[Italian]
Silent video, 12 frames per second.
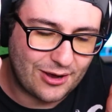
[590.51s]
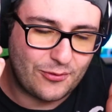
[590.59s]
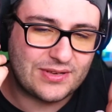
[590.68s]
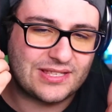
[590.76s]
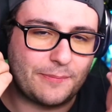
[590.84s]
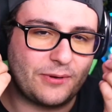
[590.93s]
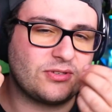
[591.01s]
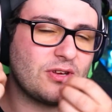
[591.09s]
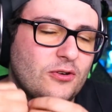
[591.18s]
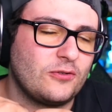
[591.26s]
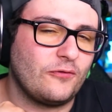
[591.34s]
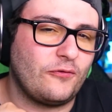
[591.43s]
questa
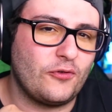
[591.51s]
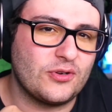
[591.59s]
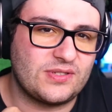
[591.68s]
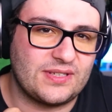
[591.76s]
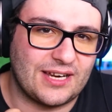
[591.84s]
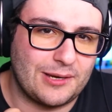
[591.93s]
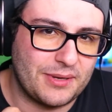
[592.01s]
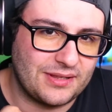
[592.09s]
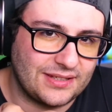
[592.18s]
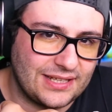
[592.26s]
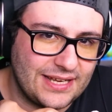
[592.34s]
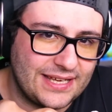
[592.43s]
persona non fosse realmente
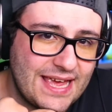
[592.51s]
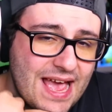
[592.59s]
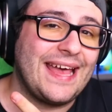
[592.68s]
dell'IKEA